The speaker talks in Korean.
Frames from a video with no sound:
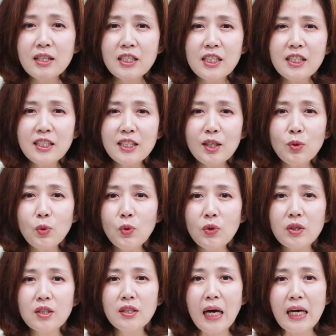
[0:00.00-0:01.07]

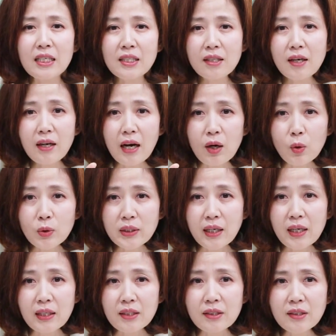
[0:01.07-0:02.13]
실제로 그
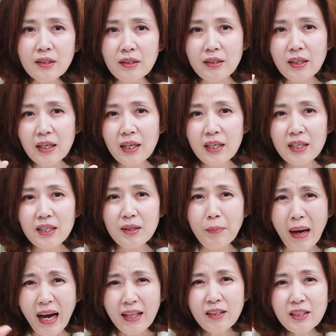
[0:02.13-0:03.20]
아스트라갈로사이드는 그
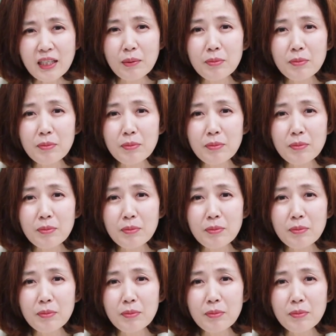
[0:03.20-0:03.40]
많은